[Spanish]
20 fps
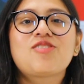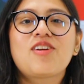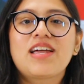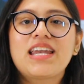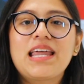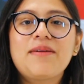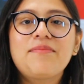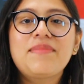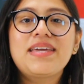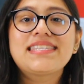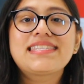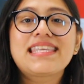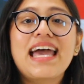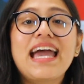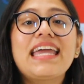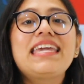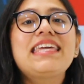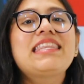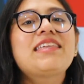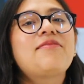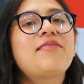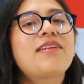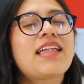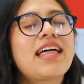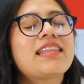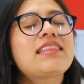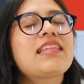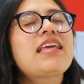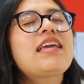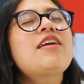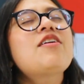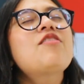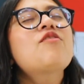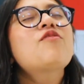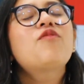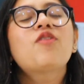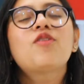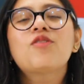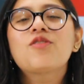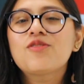Joana Mesa y de verdad
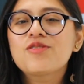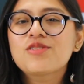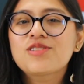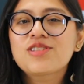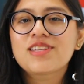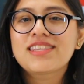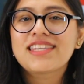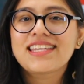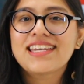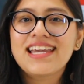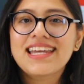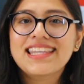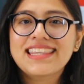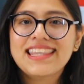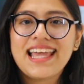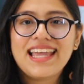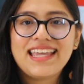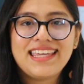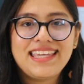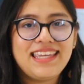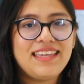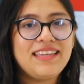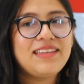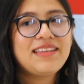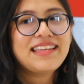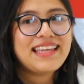fue un gusto tenerte aquí.